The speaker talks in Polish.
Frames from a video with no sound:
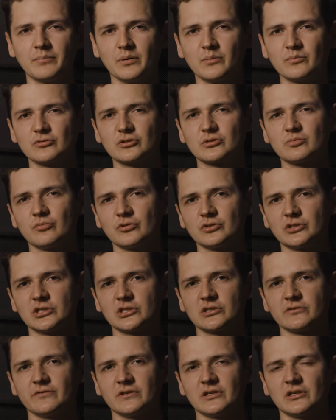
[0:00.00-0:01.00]
pomóc
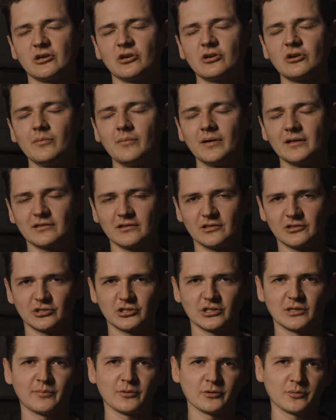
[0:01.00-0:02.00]
młodzieży w ich
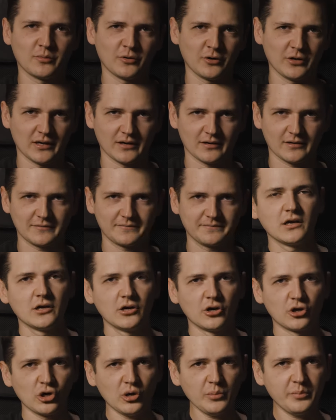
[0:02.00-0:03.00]
romantycznych podbojach.
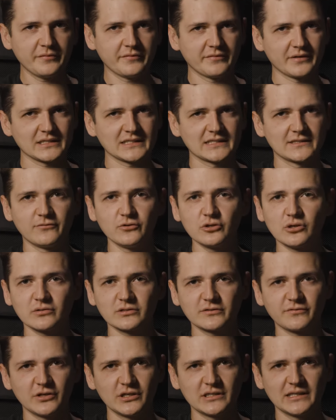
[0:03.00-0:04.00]
Rob wraz z dwójką
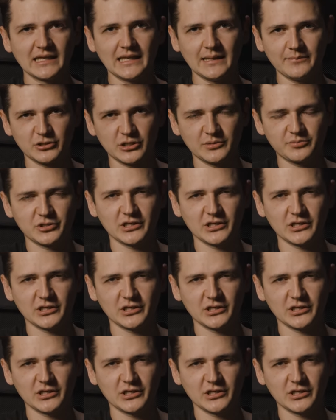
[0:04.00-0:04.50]
swoich najlepszych